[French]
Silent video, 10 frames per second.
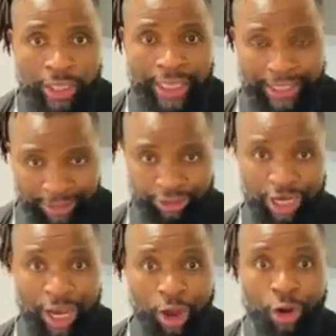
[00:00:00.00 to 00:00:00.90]
Et
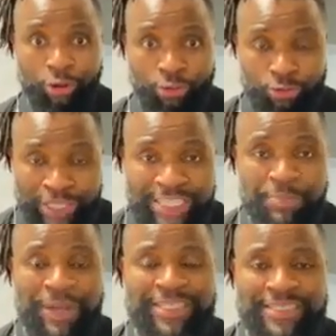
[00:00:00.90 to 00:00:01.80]
déjà, on laisse
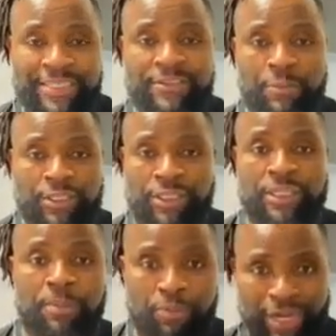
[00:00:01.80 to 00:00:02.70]
partir Steve
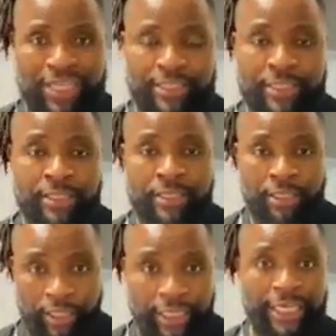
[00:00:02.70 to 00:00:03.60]
Mandanda pour garder
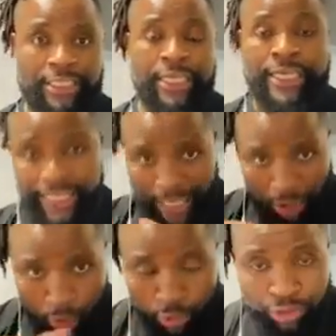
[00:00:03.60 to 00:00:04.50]
un gardien qui n'a
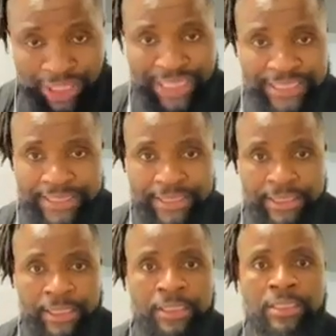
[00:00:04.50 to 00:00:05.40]
aucune qualité.
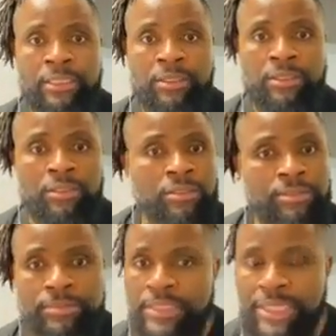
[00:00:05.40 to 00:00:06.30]

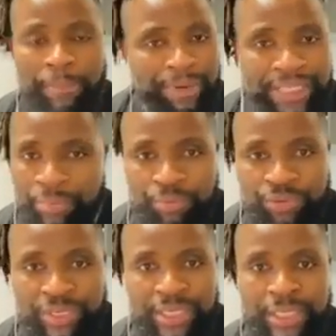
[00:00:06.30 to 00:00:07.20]
Il n'a pas
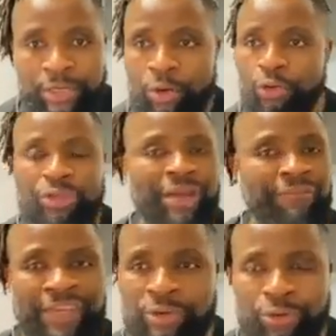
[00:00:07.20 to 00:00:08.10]
d'appui, aucune
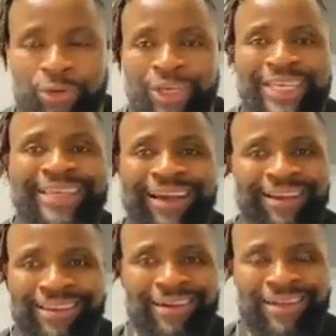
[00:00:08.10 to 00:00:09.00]
envergure, il n'a
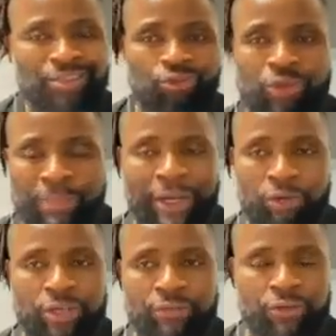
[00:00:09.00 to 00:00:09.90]
rien. Tous les
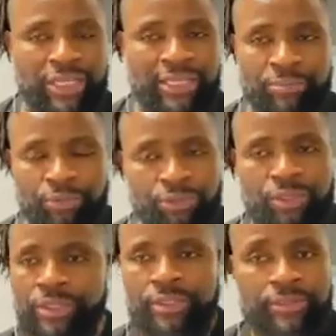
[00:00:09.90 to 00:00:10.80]
ballons qui vont dans les buts,
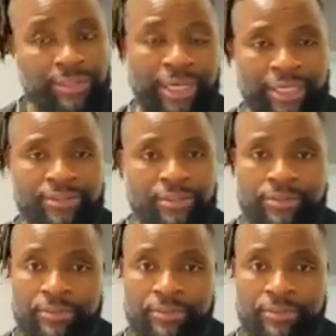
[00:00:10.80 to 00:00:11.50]
ça rentre.